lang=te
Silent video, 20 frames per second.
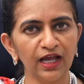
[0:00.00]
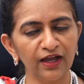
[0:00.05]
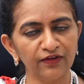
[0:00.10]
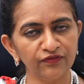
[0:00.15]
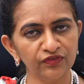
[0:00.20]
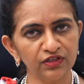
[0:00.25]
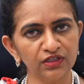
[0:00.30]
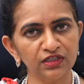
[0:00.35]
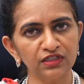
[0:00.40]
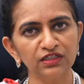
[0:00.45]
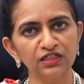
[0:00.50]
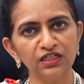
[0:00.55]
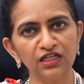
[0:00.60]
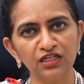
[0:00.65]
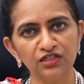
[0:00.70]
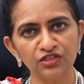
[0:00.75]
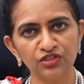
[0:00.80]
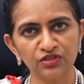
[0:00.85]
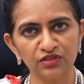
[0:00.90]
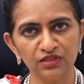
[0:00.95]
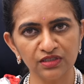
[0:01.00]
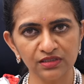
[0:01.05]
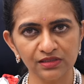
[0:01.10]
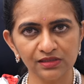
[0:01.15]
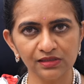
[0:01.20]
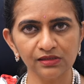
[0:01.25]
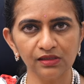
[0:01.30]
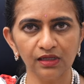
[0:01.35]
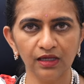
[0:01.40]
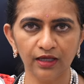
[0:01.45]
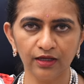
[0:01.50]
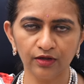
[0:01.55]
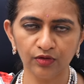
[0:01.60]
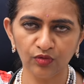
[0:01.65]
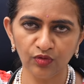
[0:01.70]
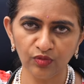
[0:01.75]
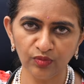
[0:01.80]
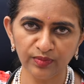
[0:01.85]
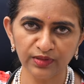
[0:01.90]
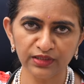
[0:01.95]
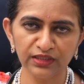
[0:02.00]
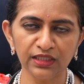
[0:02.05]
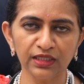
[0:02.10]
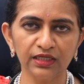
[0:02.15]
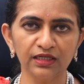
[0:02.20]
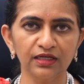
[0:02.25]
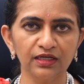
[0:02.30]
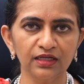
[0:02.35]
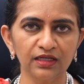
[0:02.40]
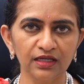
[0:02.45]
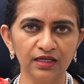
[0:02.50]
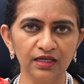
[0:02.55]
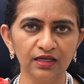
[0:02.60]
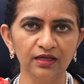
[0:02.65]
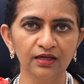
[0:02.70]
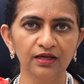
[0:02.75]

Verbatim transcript: ఆఫ్రికన్ నేషనల్స్ ఎక్కువ మంది ఇక్కడికి